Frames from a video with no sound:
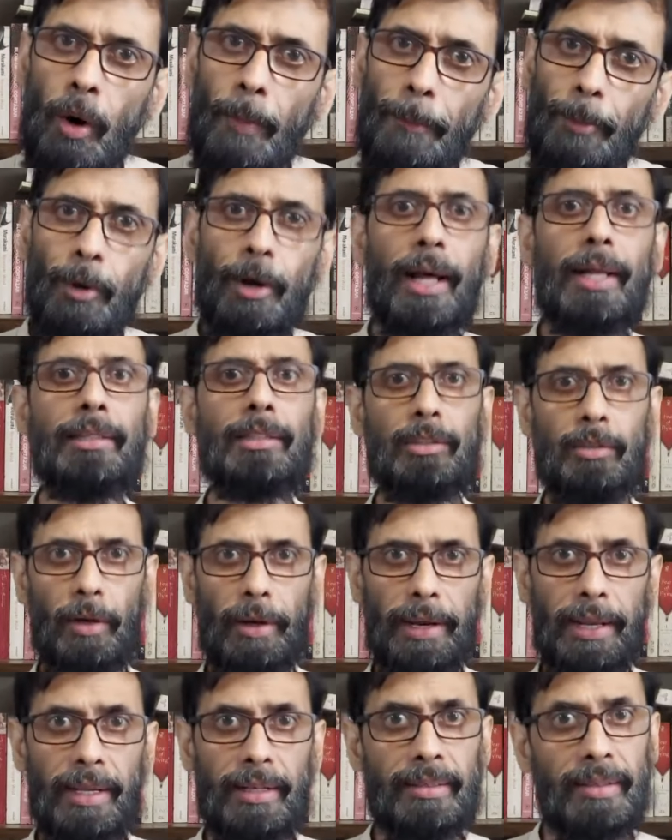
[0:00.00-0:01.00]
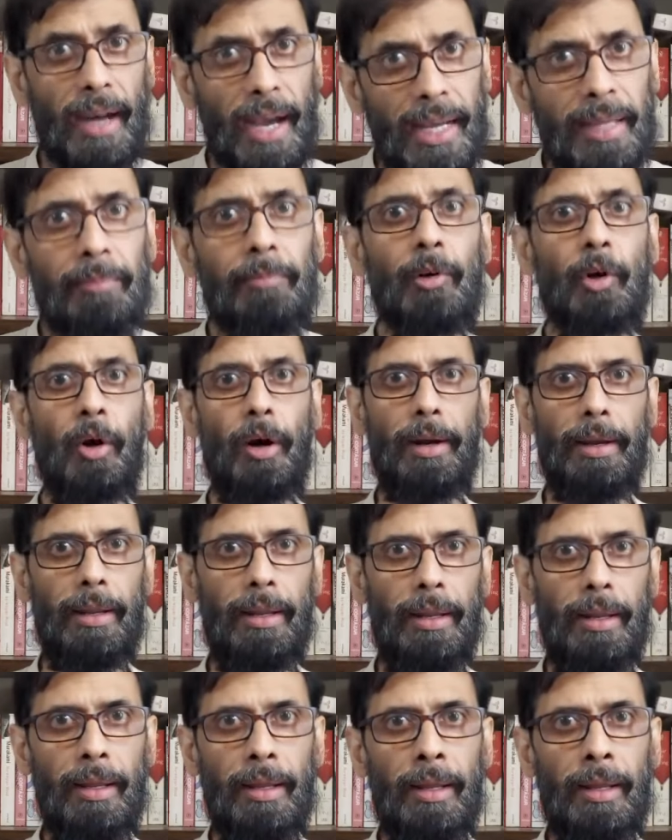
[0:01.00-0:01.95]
অপরাধ করে ক্রাইম করে